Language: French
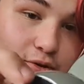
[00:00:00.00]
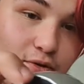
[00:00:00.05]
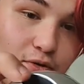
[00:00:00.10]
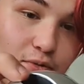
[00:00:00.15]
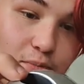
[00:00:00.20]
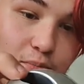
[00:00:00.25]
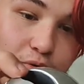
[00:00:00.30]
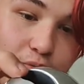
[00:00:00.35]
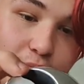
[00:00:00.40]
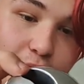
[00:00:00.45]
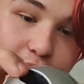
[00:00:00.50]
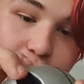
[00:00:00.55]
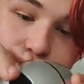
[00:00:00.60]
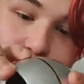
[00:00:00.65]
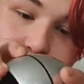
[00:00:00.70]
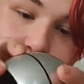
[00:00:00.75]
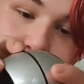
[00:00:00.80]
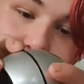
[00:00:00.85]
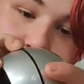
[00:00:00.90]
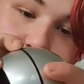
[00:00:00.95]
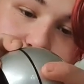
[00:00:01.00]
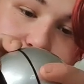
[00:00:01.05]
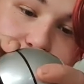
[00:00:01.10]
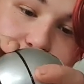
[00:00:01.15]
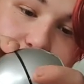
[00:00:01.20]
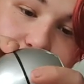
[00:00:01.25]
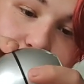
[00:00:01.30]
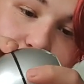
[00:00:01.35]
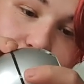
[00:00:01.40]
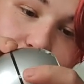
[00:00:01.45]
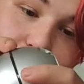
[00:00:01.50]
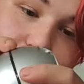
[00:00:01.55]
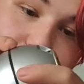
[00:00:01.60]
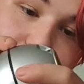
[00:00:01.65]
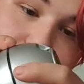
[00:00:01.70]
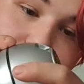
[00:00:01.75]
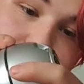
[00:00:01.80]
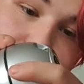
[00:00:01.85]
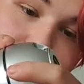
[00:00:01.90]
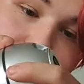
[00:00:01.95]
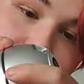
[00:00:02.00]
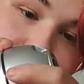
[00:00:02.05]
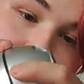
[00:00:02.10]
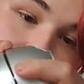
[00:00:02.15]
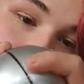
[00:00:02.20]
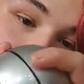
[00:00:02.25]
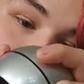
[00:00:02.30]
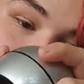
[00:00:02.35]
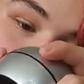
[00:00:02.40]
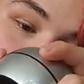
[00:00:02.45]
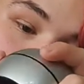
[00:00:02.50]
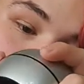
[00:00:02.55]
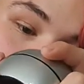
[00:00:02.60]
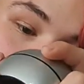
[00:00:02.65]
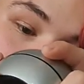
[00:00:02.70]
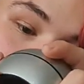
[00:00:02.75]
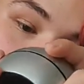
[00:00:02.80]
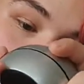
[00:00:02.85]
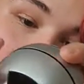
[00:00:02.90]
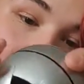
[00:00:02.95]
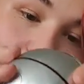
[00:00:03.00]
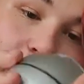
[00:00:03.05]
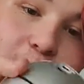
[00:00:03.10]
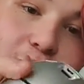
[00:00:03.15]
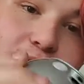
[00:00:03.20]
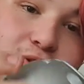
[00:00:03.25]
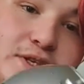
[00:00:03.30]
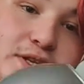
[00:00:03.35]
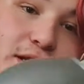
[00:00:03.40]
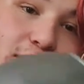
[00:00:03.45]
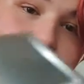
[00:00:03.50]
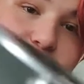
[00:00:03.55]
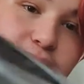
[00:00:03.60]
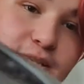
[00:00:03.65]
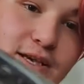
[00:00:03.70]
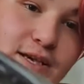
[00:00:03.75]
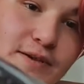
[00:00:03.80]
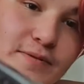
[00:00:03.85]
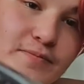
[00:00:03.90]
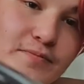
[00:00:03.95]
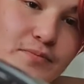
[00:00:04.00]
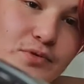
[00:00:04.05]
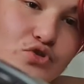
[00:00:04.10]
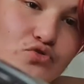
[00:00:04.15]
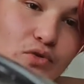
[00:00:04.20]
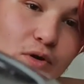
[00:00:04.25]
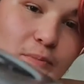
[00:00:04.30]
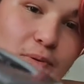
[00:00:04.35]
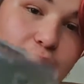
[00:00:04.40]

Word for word: On peut mettre aussi euh, bah, un petit lacet, mais je vois